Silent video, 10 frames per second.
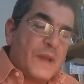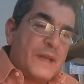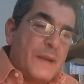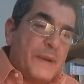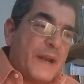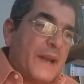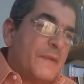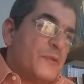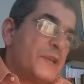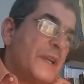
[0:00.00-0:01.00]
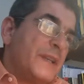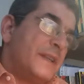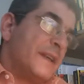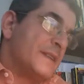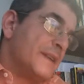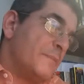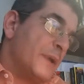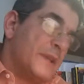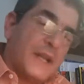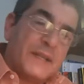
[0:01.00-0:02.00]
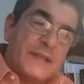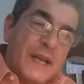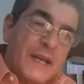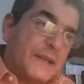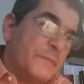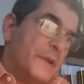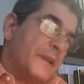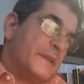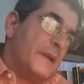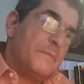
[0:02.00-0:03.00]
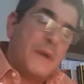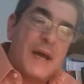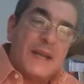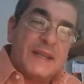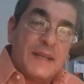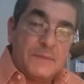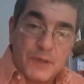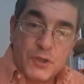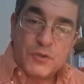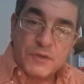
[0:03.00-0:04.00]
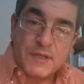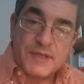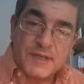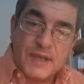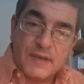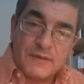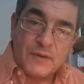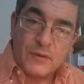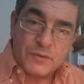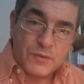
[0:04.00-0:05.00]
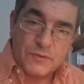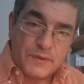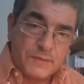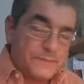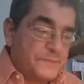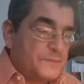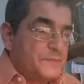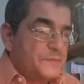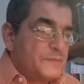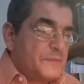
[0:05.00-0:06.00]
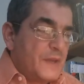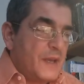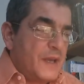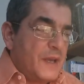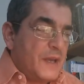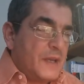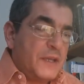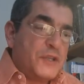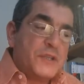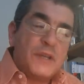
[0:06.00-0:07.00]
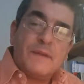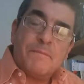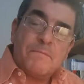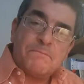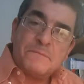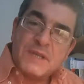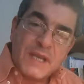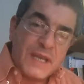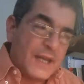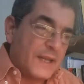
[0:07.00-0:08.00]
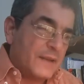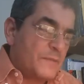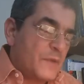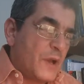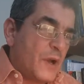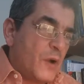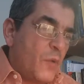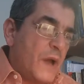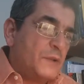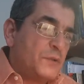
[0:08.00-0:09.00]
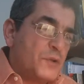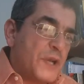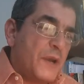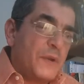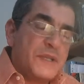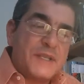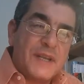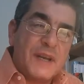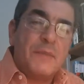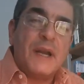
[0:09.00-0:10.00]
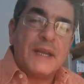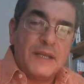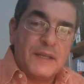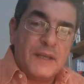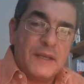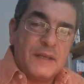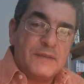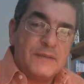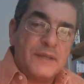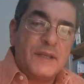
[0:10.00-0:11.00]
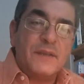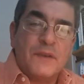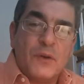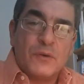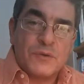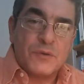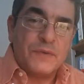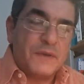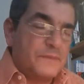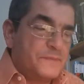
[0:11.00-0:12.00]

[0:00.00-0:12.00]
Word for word: Nel paragrafo 7, sempre di al di là del bene e del male, dei pregiudizi dei filosofi, Nietzsche si chiede quanto sanno essere maligni i filosofi.